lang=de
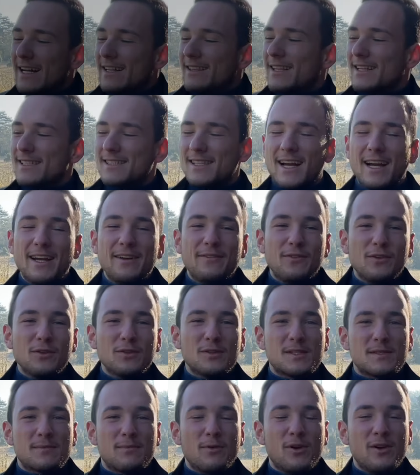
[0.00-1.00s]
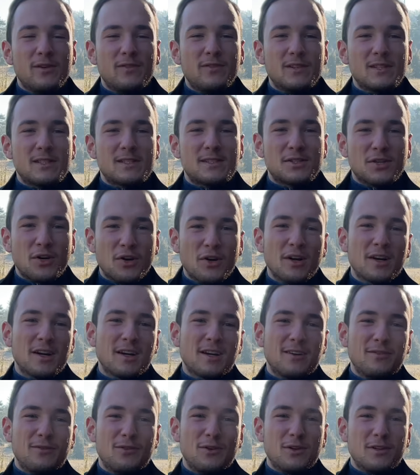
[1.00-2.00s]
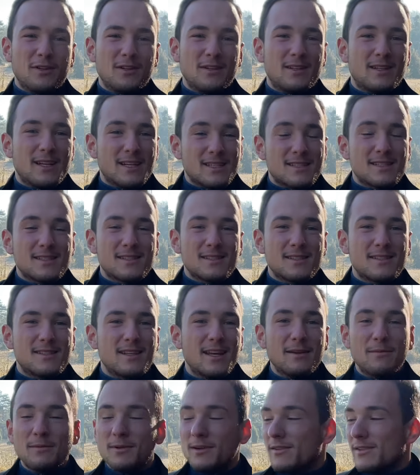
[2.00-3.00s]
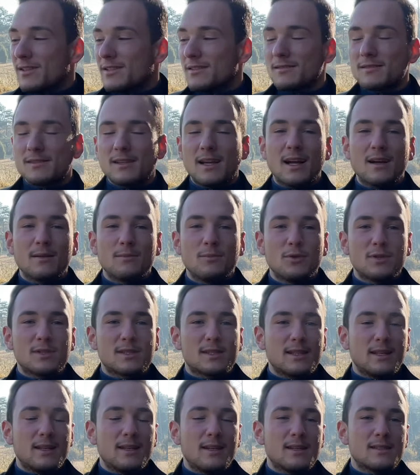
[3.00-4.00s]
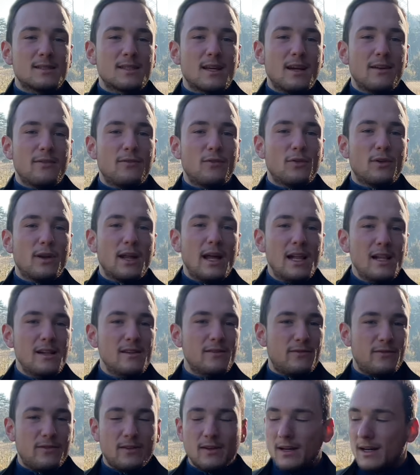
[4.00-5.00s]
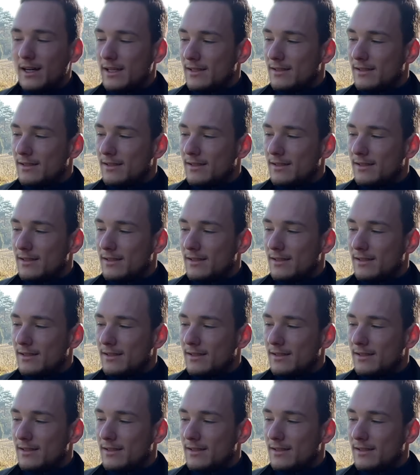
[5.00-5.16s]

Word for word: Das iPhone 12 ist teurer geworden. Das ist ein Statement, das man sagen muss, denn das iPhone 11 hat